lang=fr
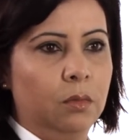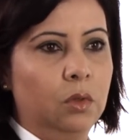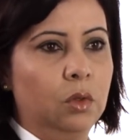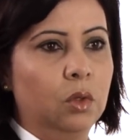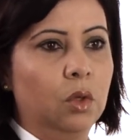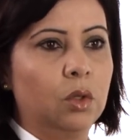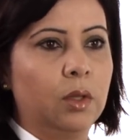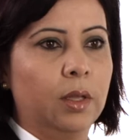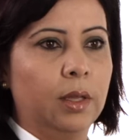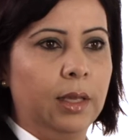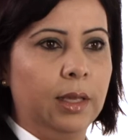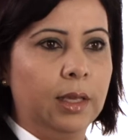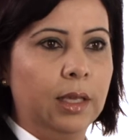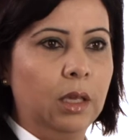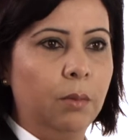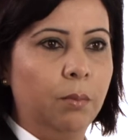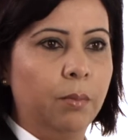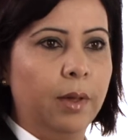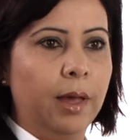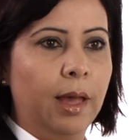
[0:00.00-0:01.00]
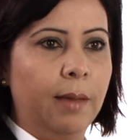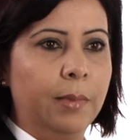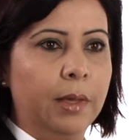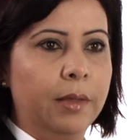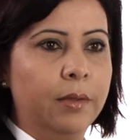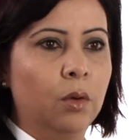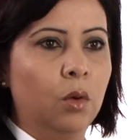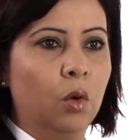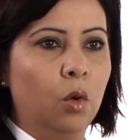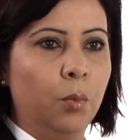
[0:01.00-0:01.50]
Notre équipe a
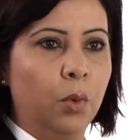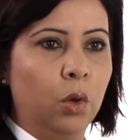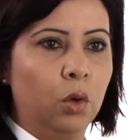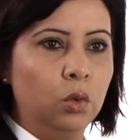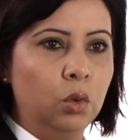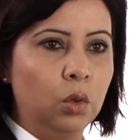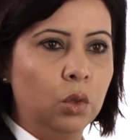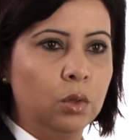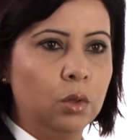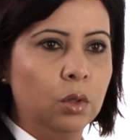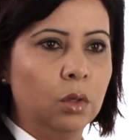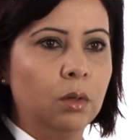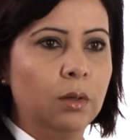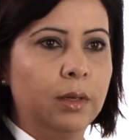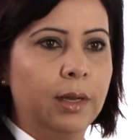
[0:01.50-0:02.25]
mis en production